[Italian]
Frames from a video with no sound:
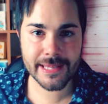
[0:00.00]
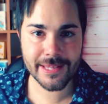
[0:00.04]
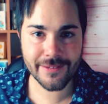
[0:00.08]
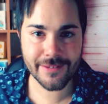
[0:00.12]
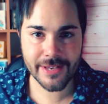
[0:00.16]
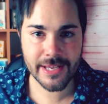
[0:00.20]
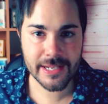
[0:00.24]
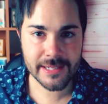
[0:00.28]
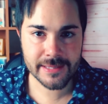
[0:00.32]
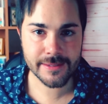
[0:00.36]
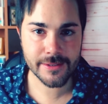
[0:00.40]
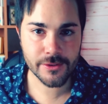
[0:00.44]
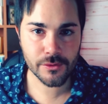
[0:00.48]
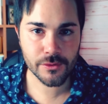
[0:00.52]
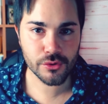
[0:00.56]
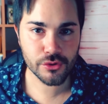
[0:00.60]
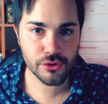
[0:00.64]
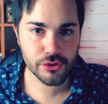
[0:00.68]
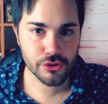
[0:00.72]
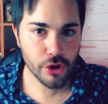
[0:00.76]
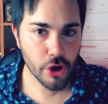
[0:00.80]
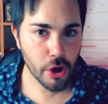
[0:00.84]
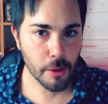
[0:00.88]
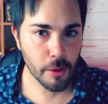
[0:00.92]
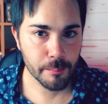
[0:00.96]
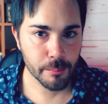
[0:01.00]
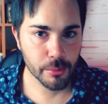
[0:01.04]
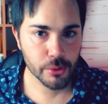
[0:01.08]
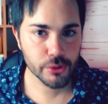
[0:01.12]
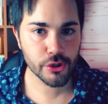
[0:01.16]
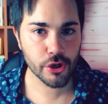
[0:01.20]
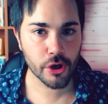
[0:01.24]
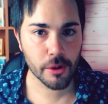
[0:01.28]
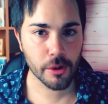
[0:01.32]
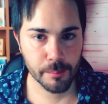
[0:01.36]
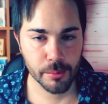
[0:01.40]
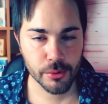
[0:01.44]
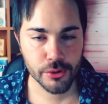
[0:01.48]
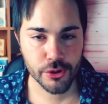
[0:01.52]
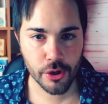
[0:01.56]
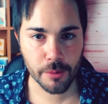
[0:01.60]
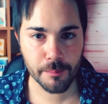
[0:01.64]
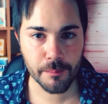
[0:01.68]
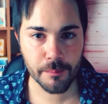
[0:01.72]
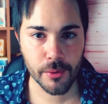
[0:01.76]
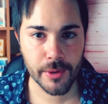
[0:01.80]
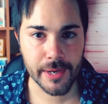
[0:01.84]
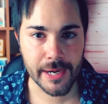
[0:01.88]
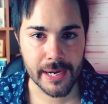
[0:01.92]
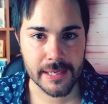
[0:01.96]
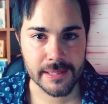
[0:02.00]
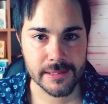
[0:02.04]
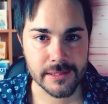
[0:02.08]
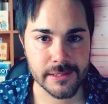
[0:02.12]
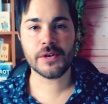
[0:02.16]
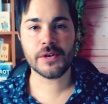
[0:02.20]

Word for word: diventano troppo, troppo, troppo grandi.